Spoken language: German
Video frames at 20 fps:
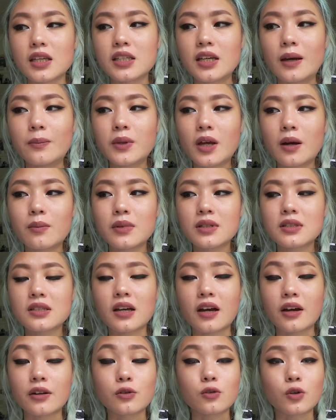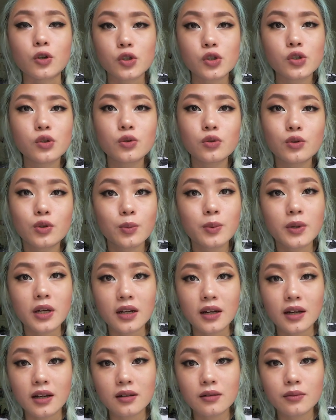Ich habe damals ja einen deutschen
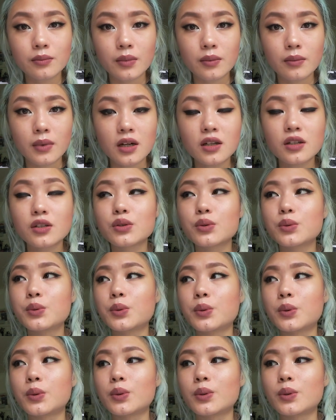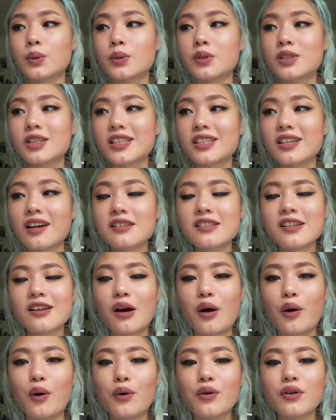YouTube-Kanal gemacht und ich
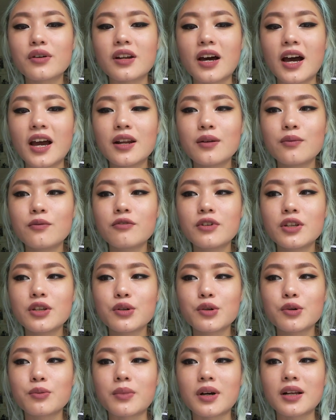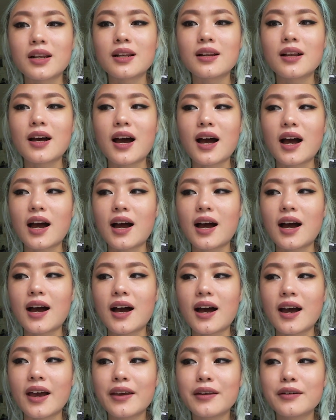hatte auch in einem Video mal
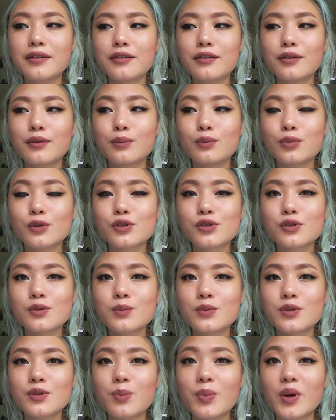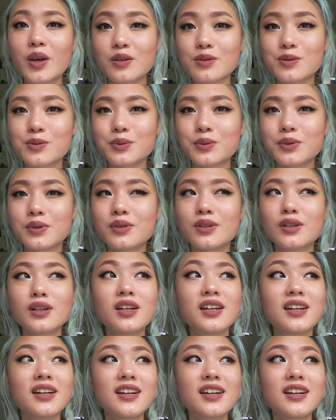eine bestimmte Person,